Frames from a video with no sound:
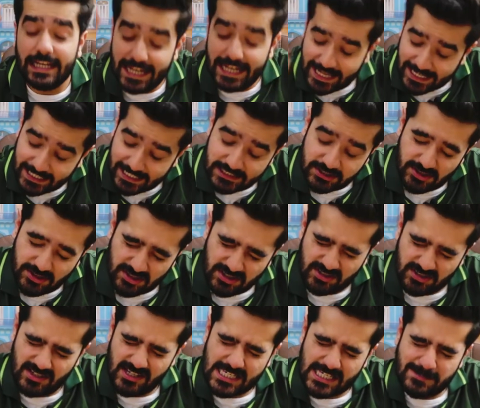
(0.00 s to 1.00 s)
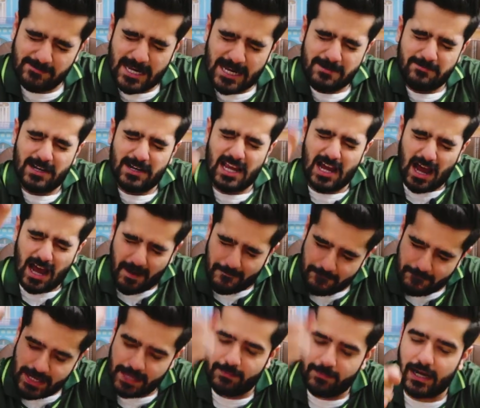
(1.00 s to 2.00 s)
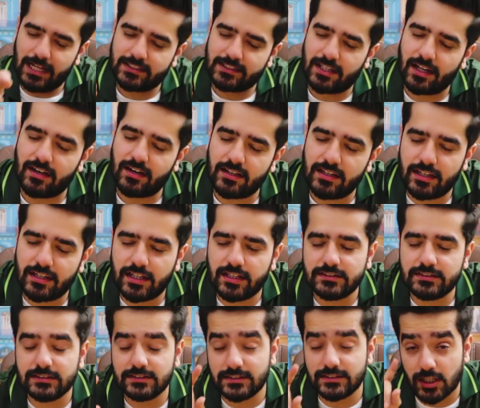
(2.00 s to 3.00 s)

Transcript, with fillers: लेकिन जिस चीज़ के बारे में मैंने अभी बात करनी है